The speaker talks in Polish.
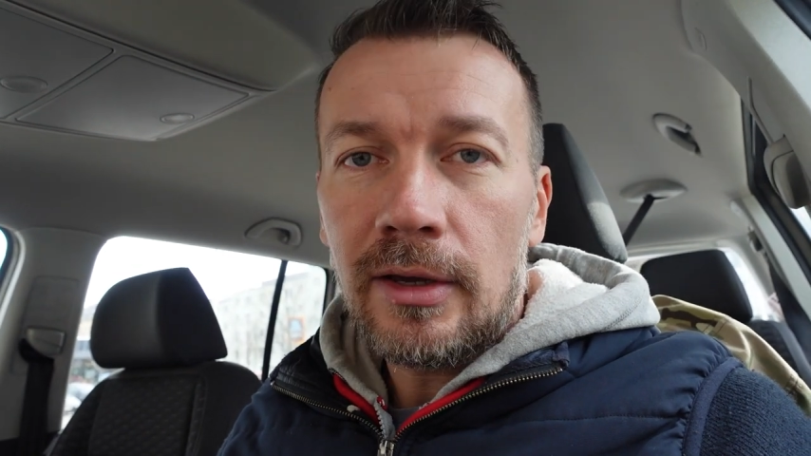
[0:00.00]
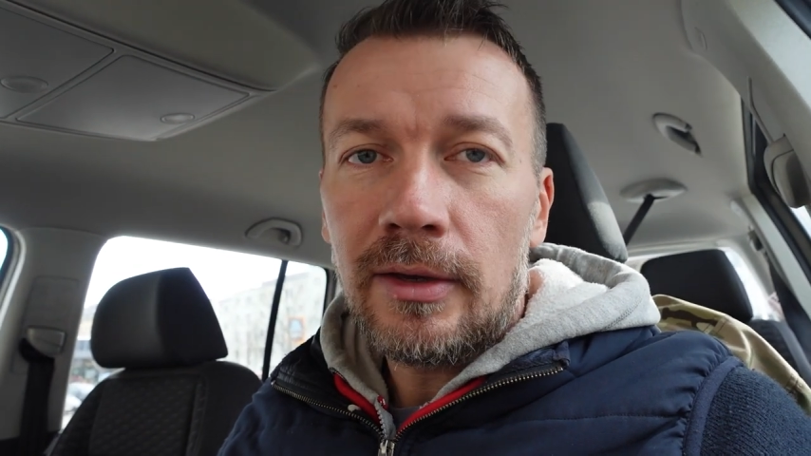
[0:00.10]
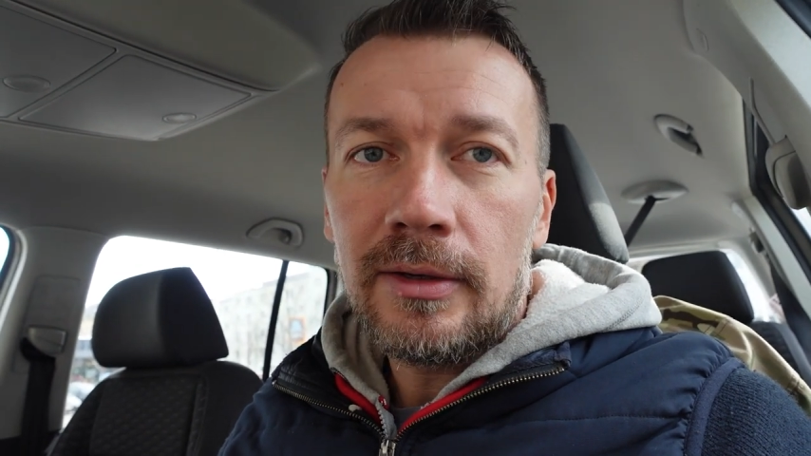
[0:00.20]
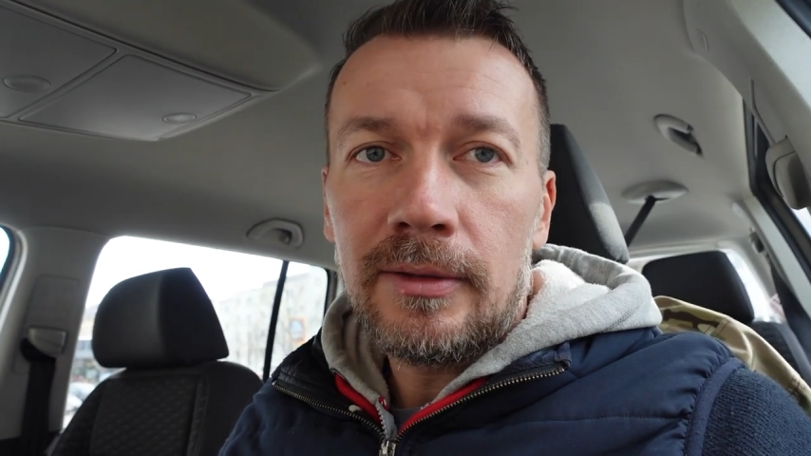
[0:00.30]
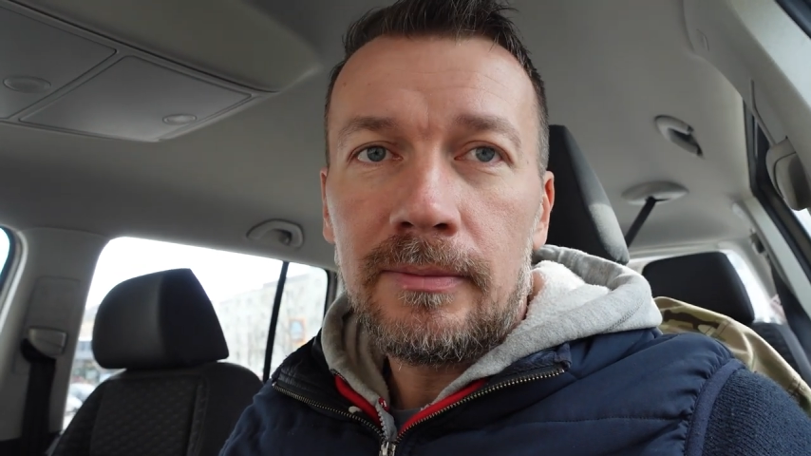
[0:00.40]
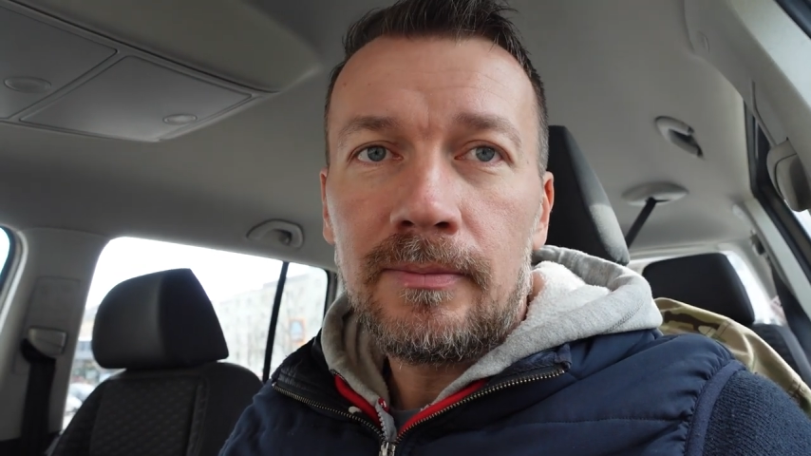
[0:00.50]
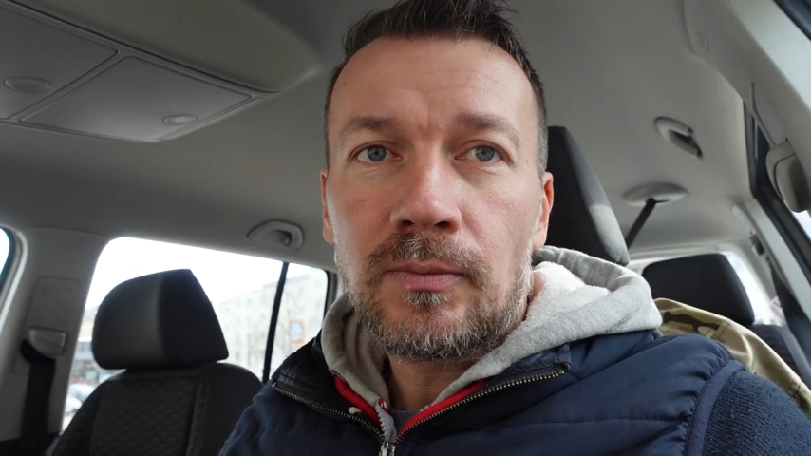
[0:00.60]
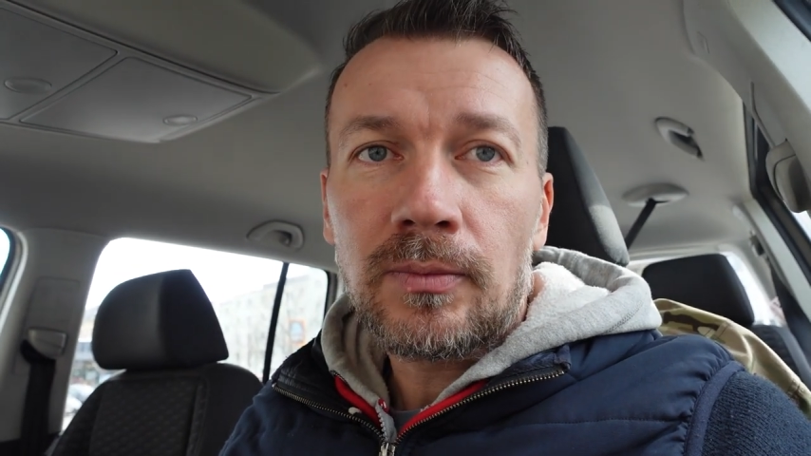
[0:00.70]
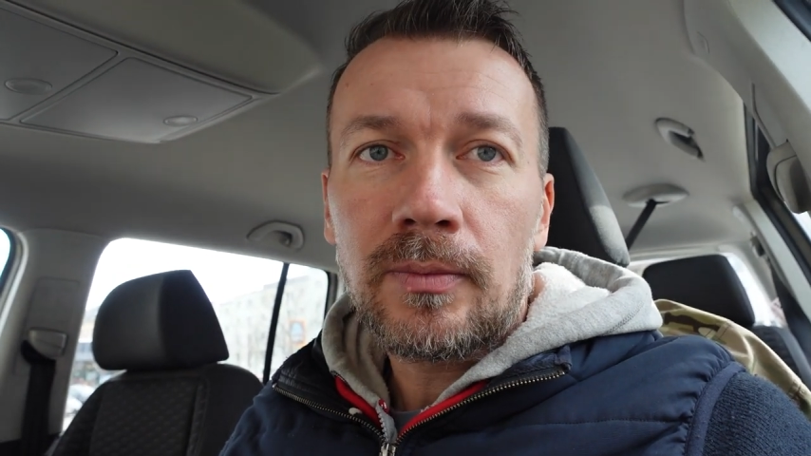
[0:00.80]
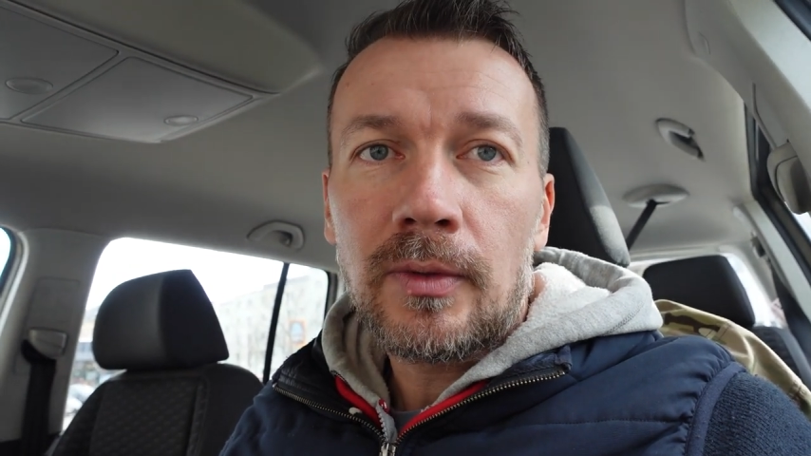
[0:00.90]
e,
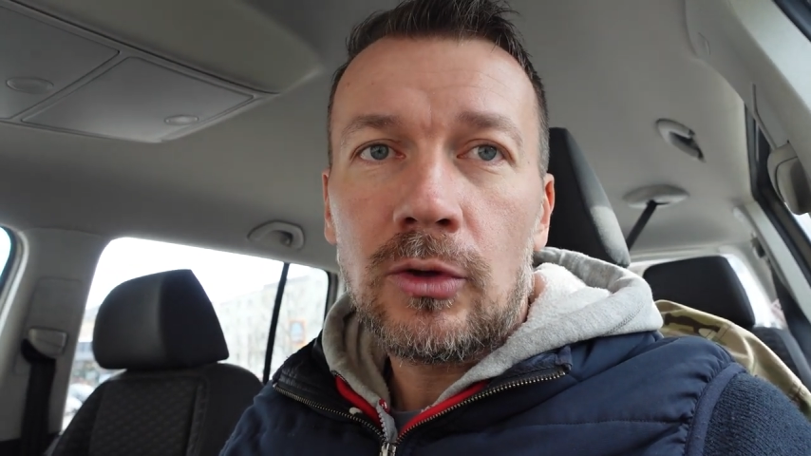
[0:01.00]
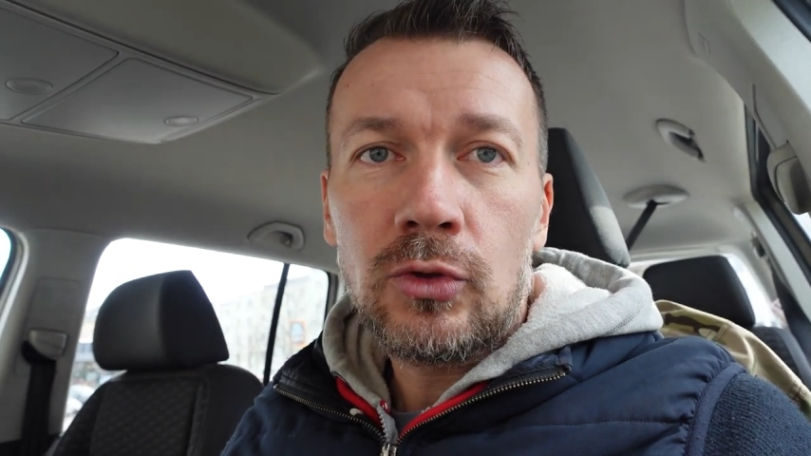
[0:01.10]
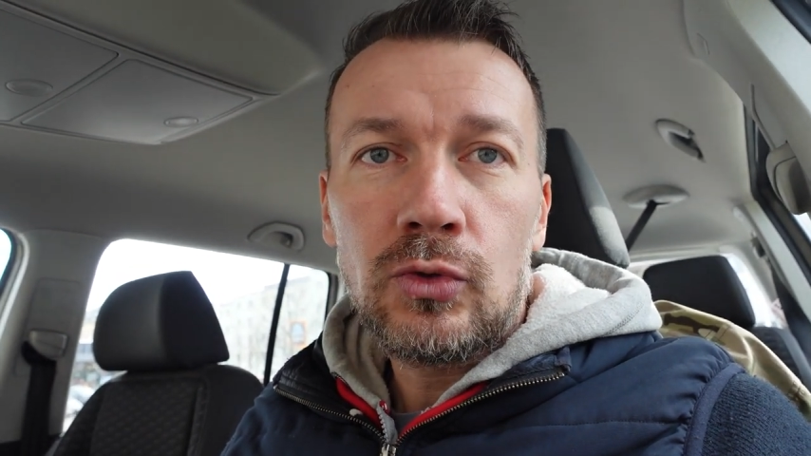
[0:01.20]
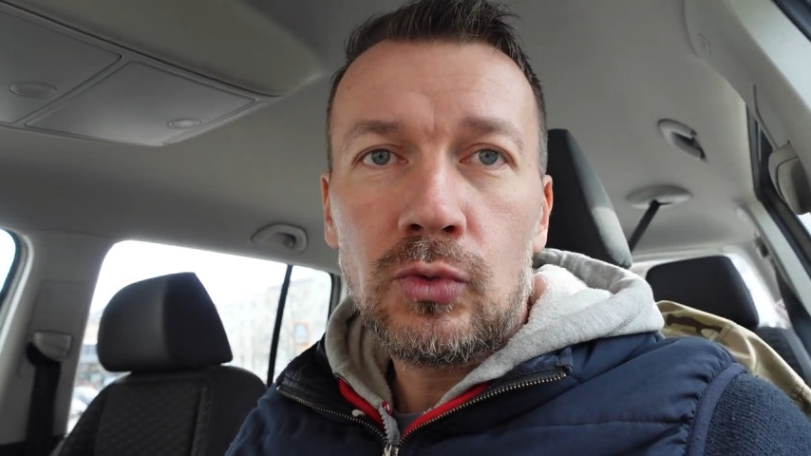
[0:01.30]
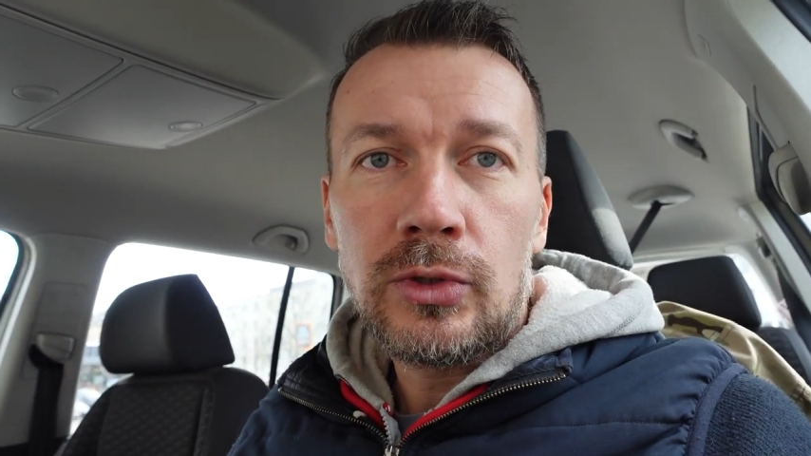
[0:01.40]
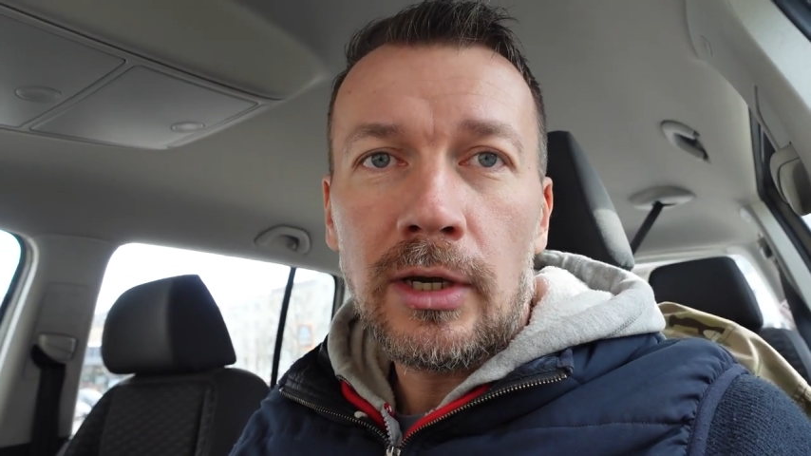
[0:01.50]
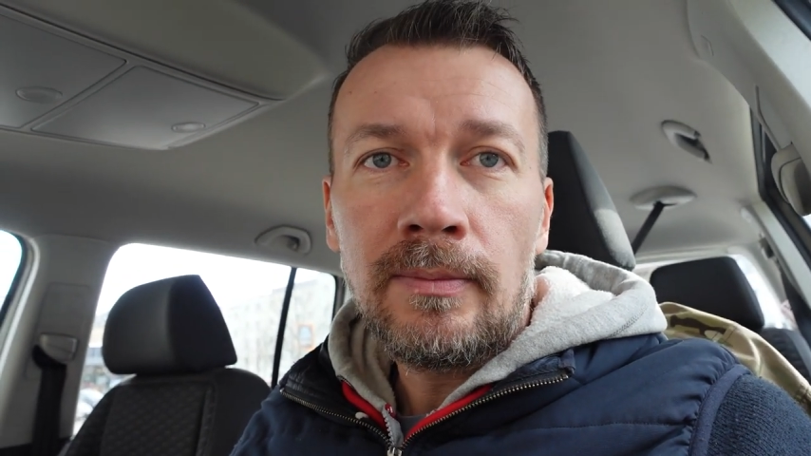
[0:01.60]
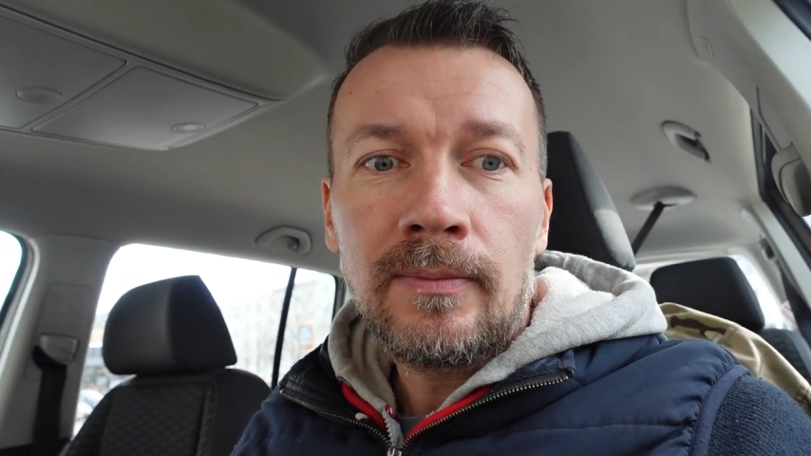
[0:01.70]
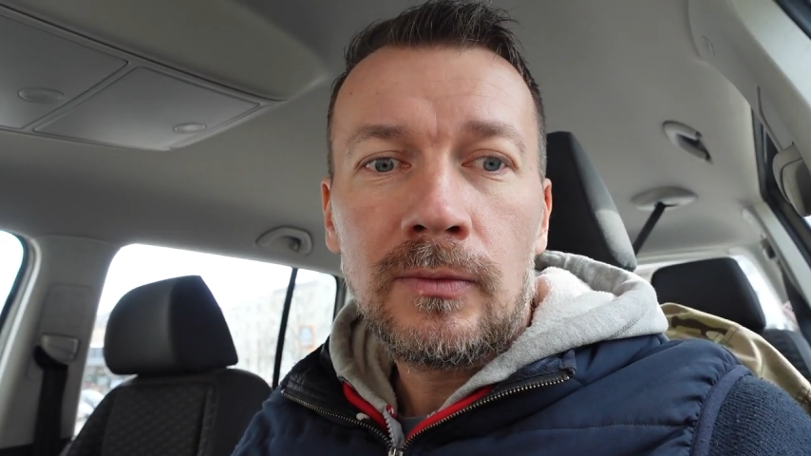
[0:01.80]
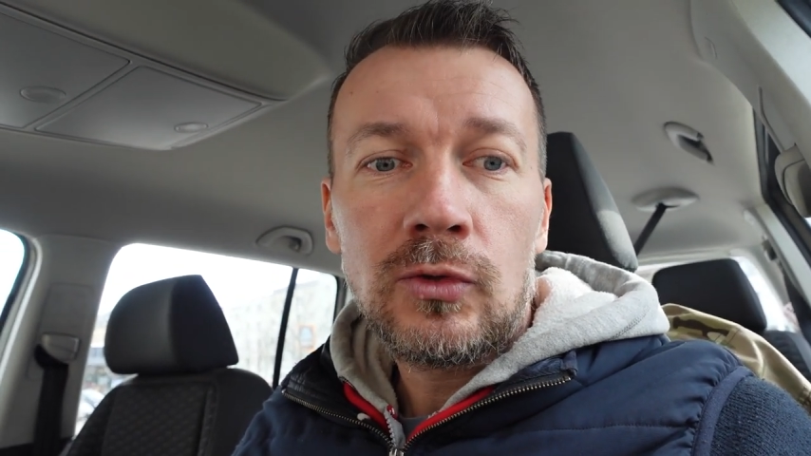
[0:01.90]
odczucia.